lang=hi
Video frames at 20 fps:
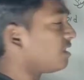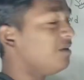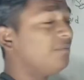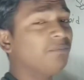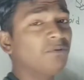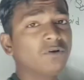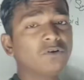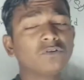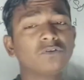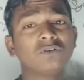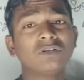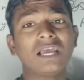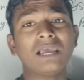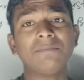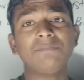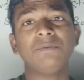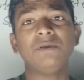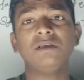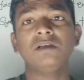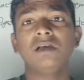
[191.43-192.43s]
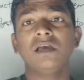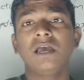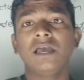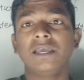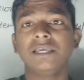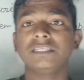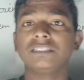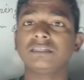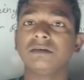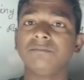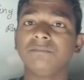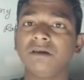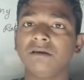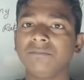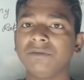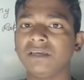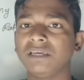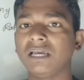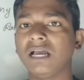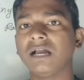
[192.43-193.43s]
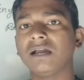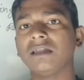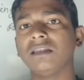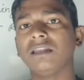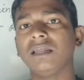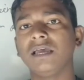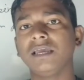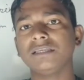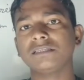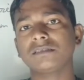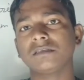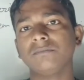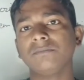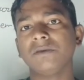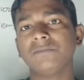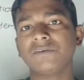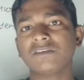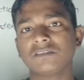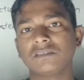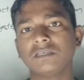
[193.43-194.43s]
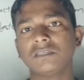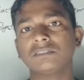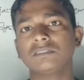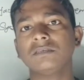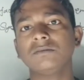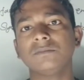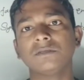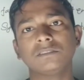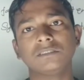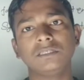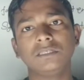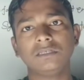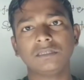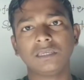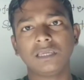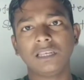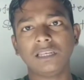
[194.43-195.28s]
प्रोटोटाइपिंग इस सब में हमें क्या करना है इस समय में सीएनसी मशीन के